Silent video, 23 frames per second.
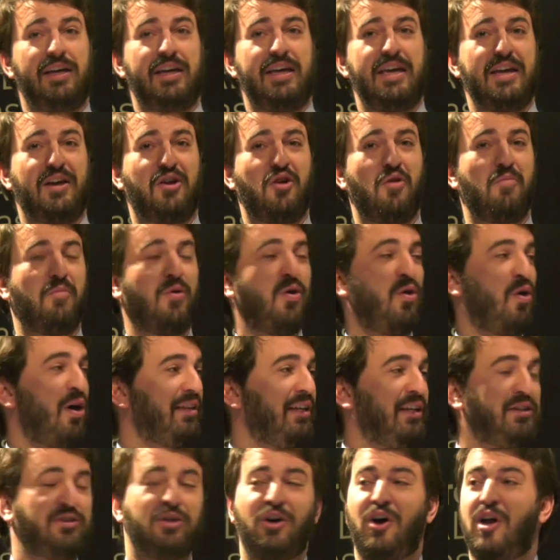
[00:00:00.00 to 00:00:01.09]
y como ha
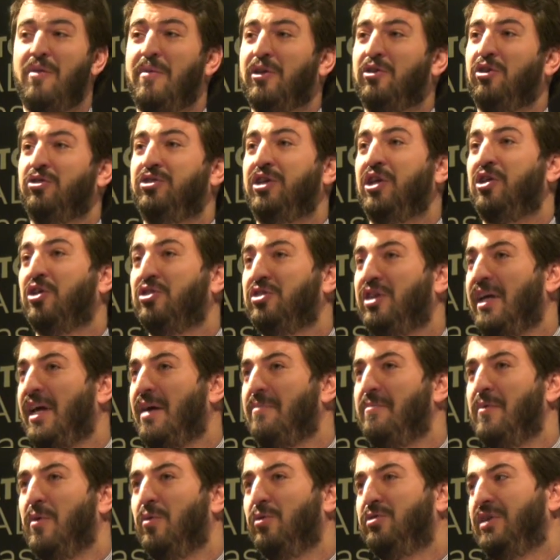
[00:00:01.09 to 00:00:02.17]
dicho Alberto Chicote,
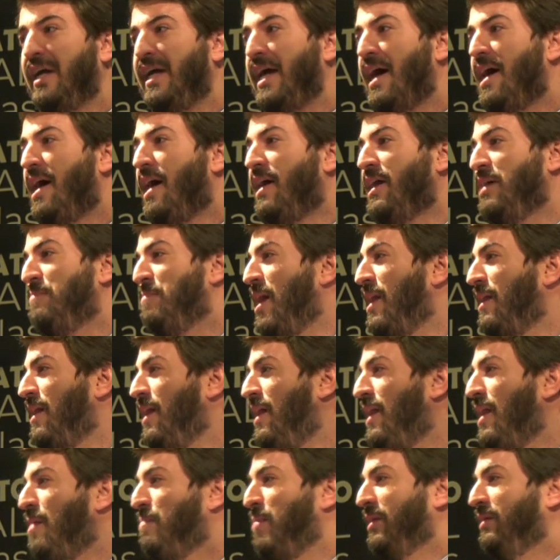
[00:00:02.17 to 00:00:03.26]
a mí me gustaría animar
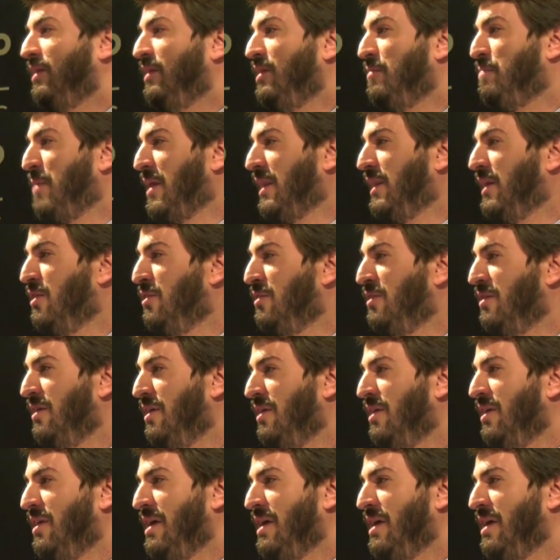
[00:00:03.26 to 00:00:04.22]
a la participación